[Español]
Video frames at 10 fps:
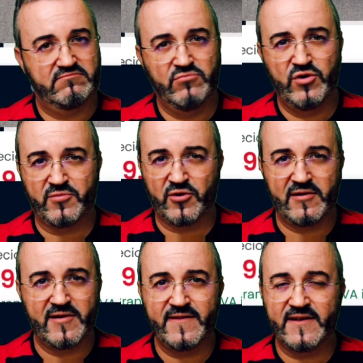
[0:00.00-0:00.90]
muy
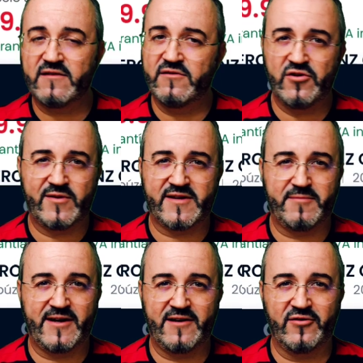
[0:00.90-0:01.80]
probablemente no vas
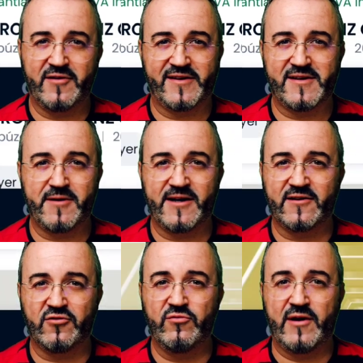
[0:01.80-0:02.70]
a pagar lo que vas a
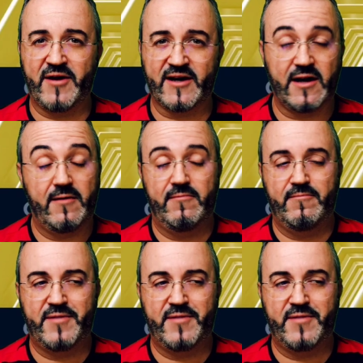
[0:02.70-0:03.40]
pagar con una marca